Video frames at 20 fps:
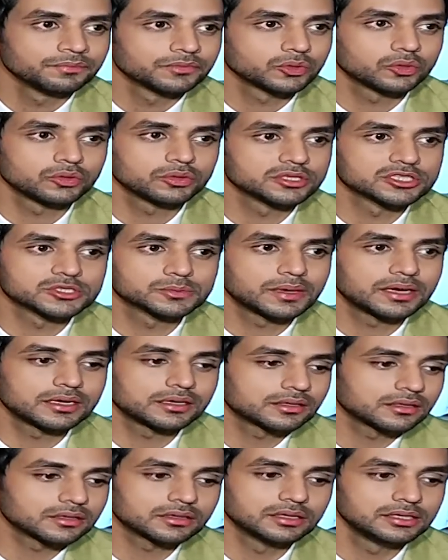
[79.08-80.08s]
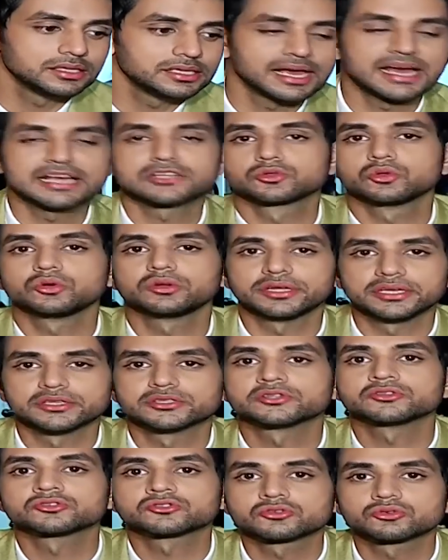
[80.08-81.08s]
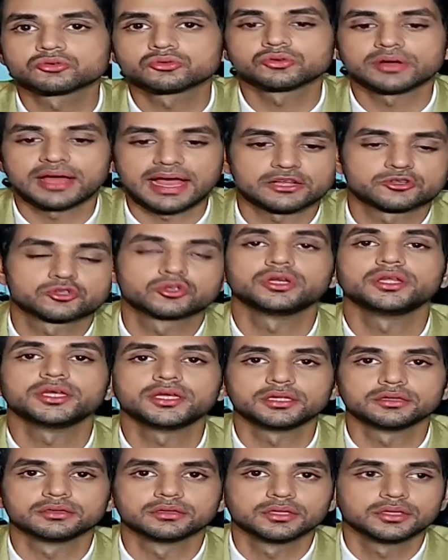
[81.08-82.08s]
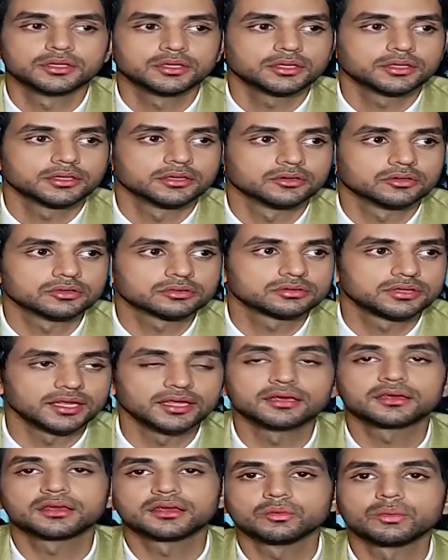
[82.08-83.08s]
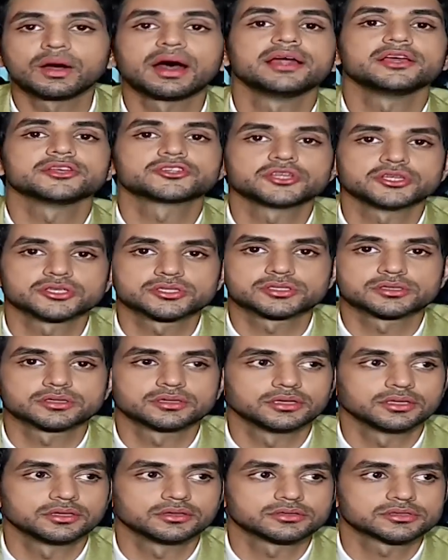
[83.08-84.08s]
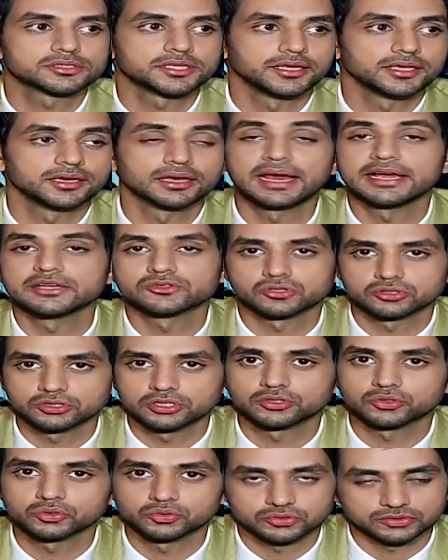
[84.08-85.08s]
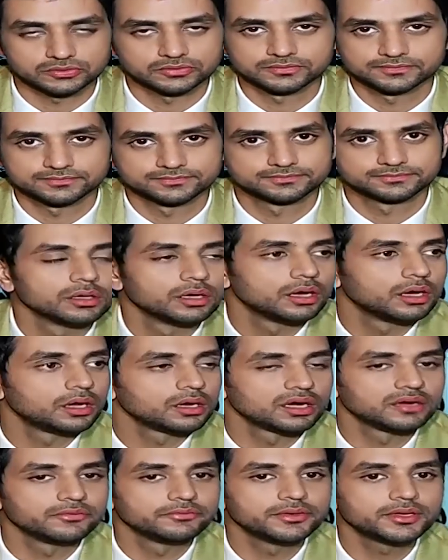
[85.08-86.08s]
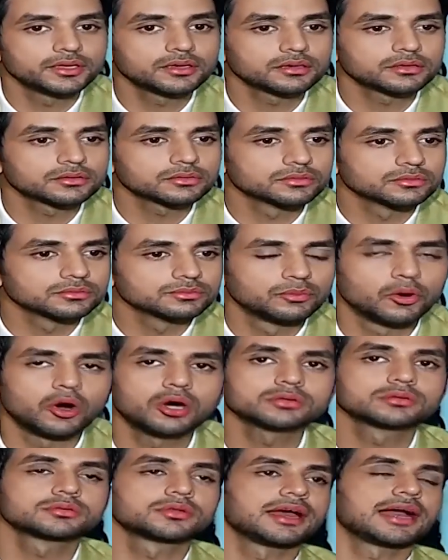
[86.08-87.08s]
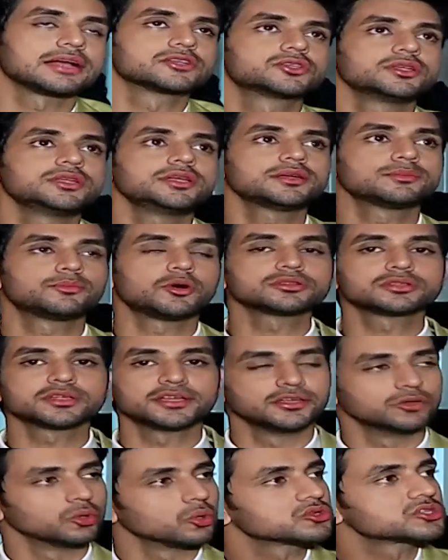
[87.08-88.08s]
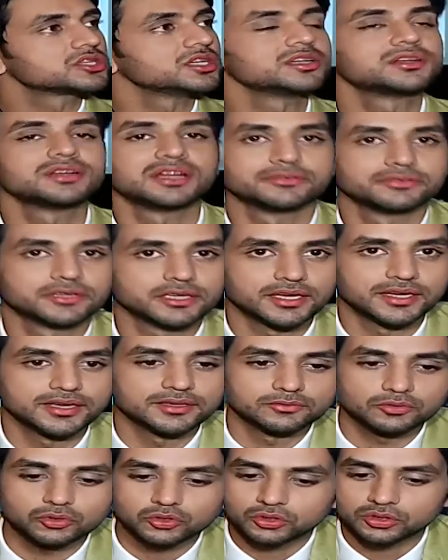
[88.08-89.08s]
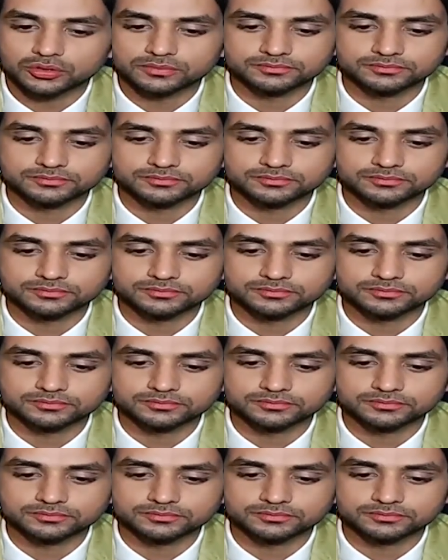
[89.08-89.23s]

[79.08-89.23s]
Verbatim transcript: तो इस बार ही हैज़ नो रीजन्स टू एक्चुअली यू नो थिंक की वाई शी इज़ यू नो सेइंग लाइज द ट्रूथ रणवीर बहुत एक्चुअली बहुत इनोसेंट लवर है वो